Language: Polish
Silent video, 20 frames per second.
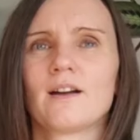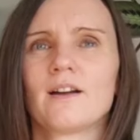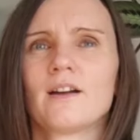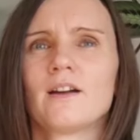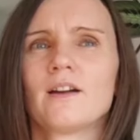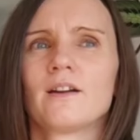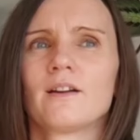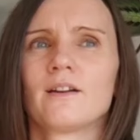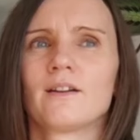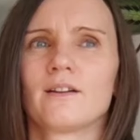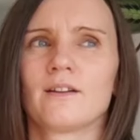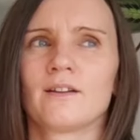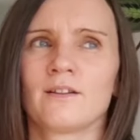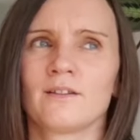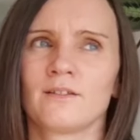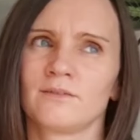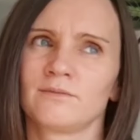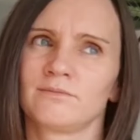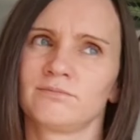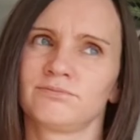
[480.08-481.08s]
E,
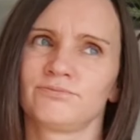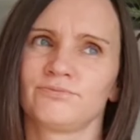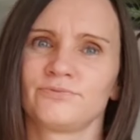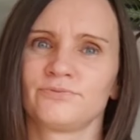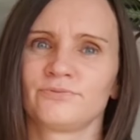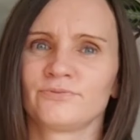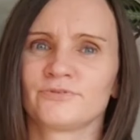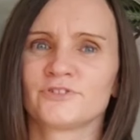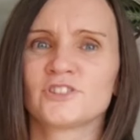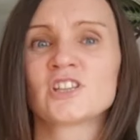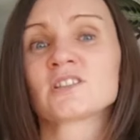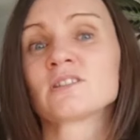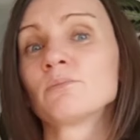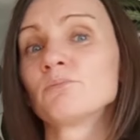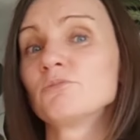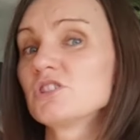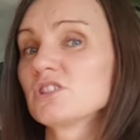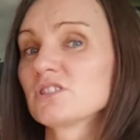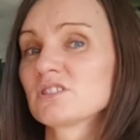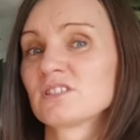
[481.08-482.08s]
czasem mi się
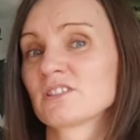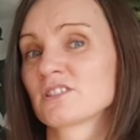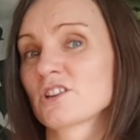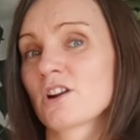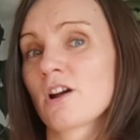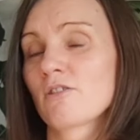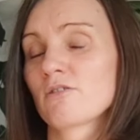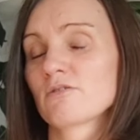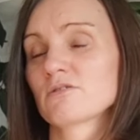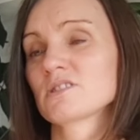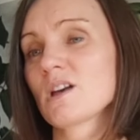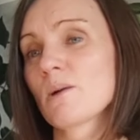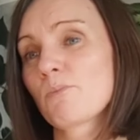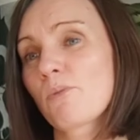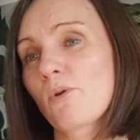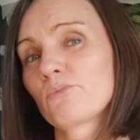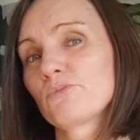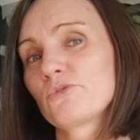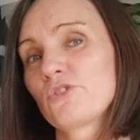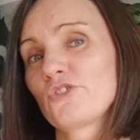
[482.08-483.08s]
zdarzało zapomnieć
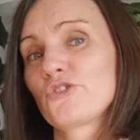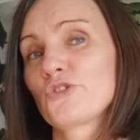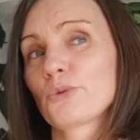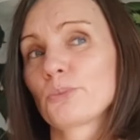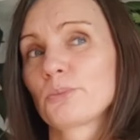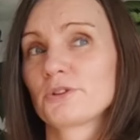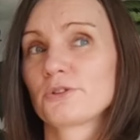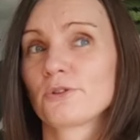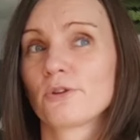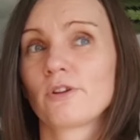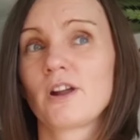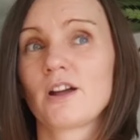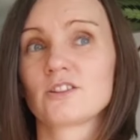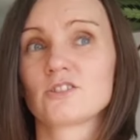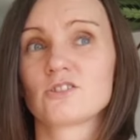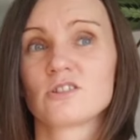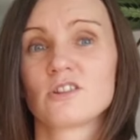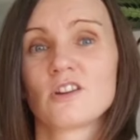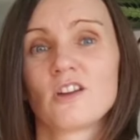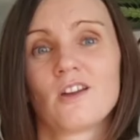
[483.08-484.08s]
sobie dolać.
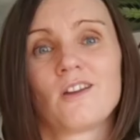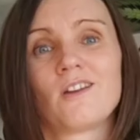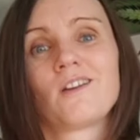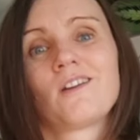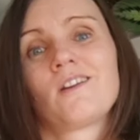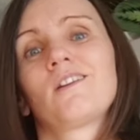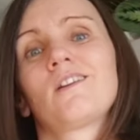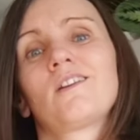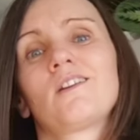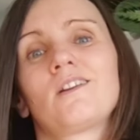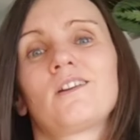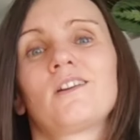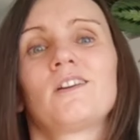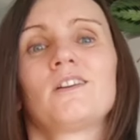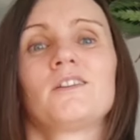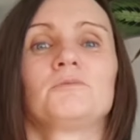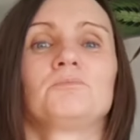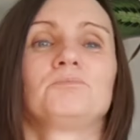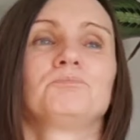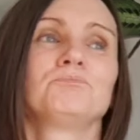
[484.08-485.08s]

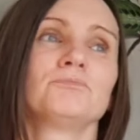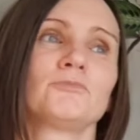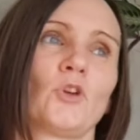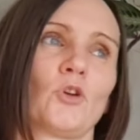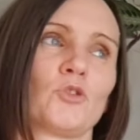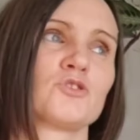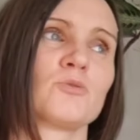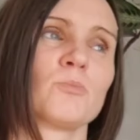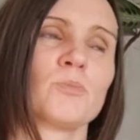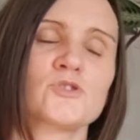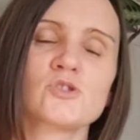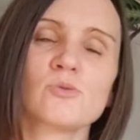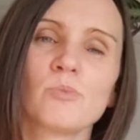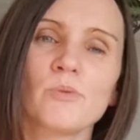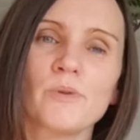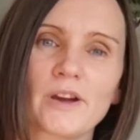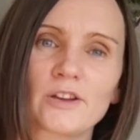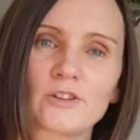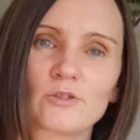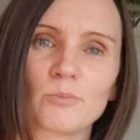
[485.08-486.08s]
No, zobaczymy jak to
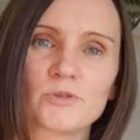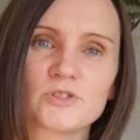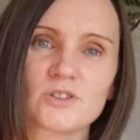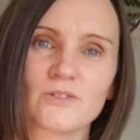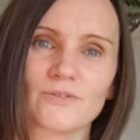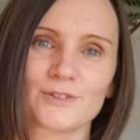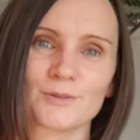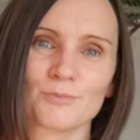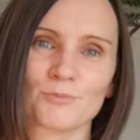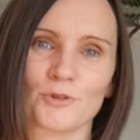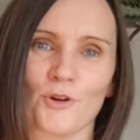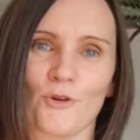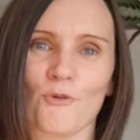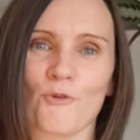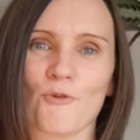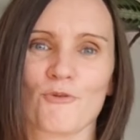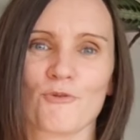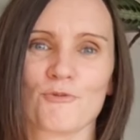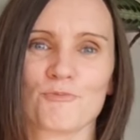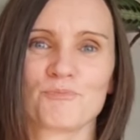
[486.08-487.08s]
będzie w tym roku.
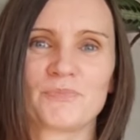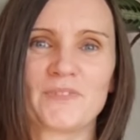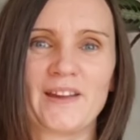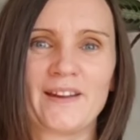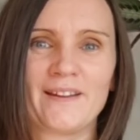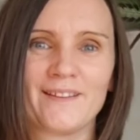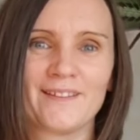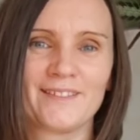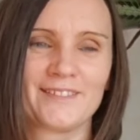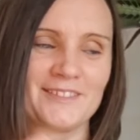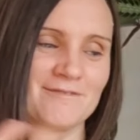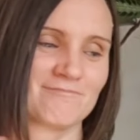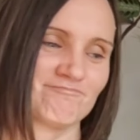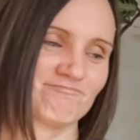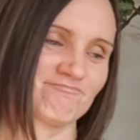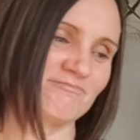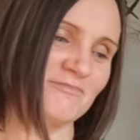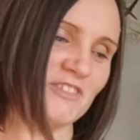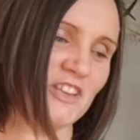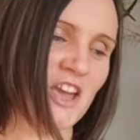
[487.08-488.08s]
E, ja
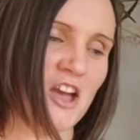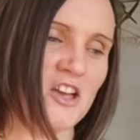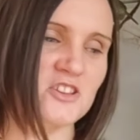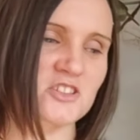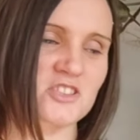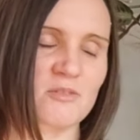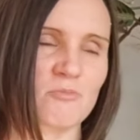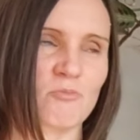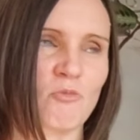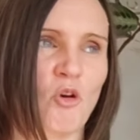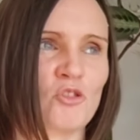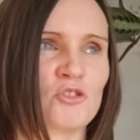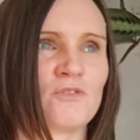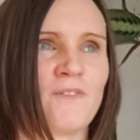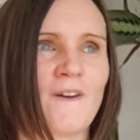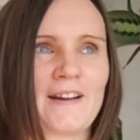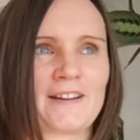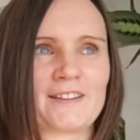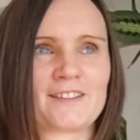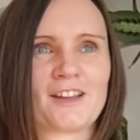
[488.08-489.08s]
jestem otwarta
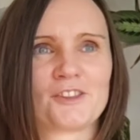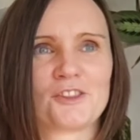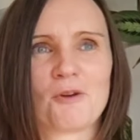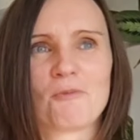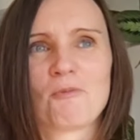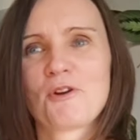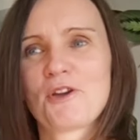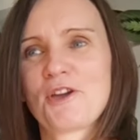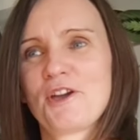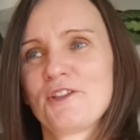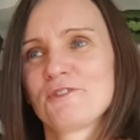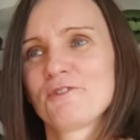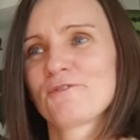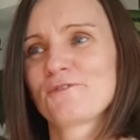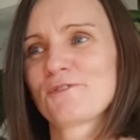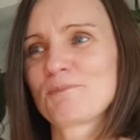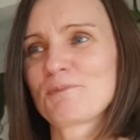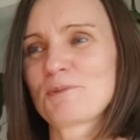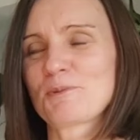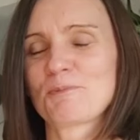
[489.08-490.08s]
na moje nowe
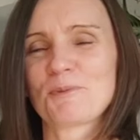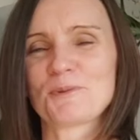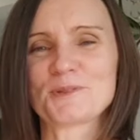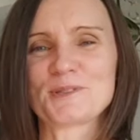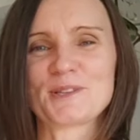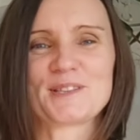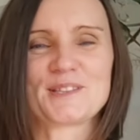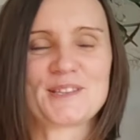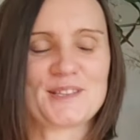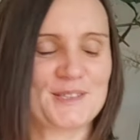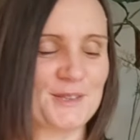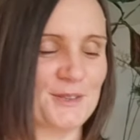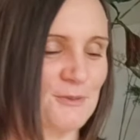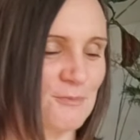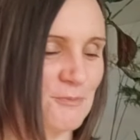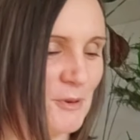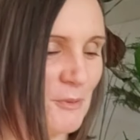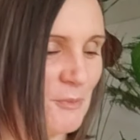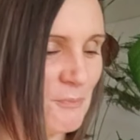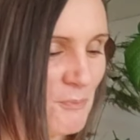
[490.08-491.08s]
propozycje co do
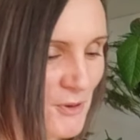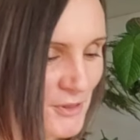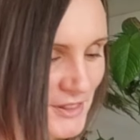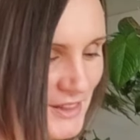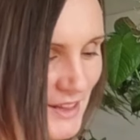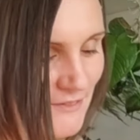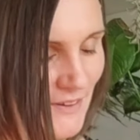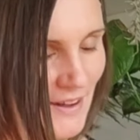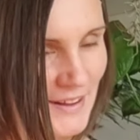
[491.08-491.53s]
podlewania